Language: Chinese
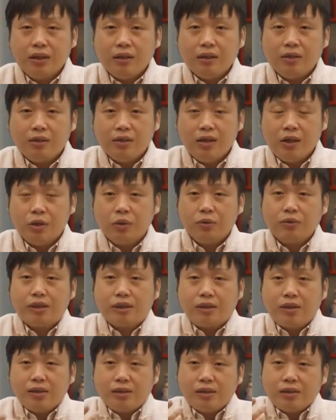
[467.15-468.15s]
有
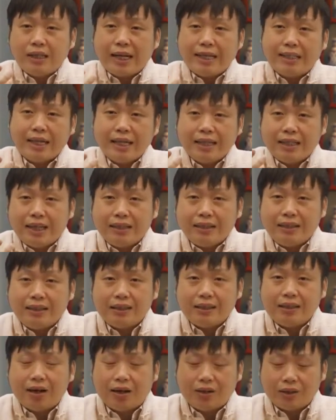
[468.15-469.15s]
资格来参加你这
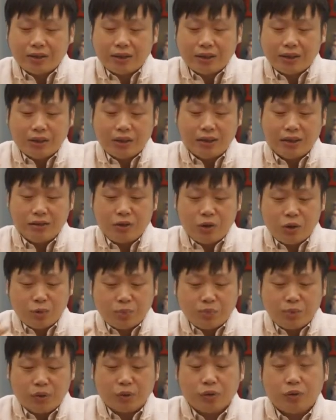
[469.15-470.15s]
个考试的人就
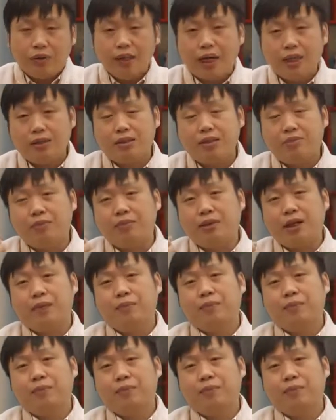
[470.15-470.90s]
不多，那你怎么办？